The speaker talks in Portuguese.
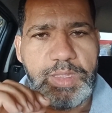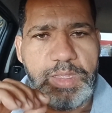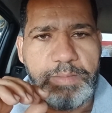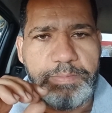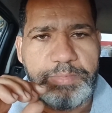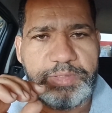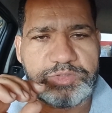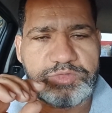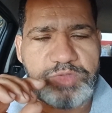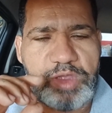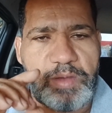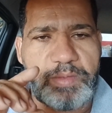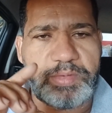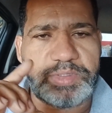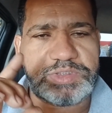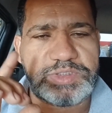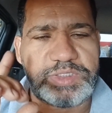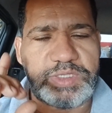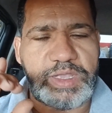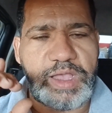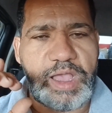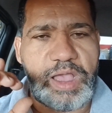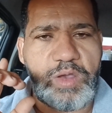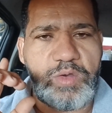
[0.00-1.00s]
Pessoal,
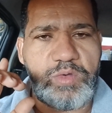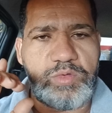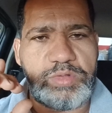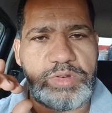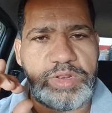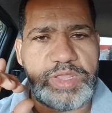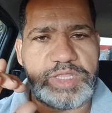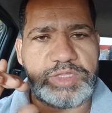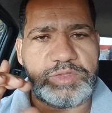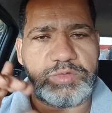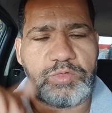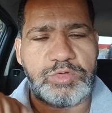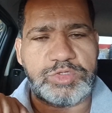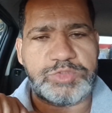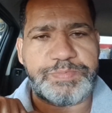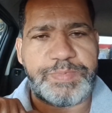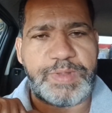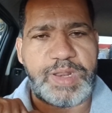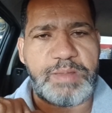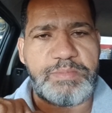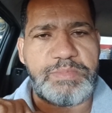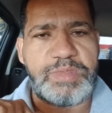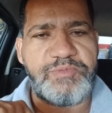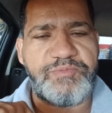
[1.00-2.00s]
esse carro o cliente trouxe
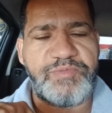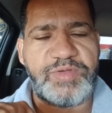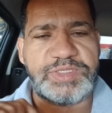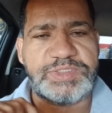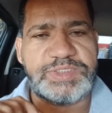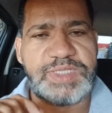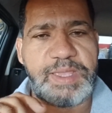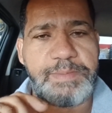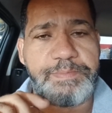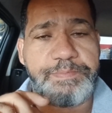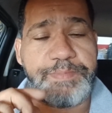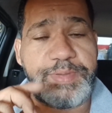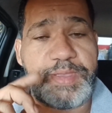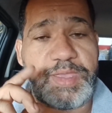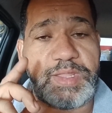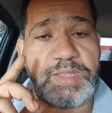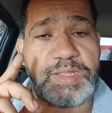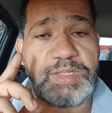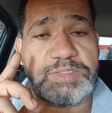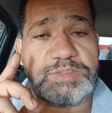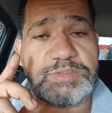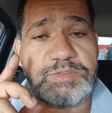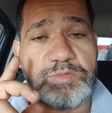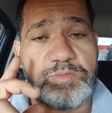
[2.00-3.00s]
para mim fazer
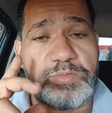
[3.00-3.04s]
apenas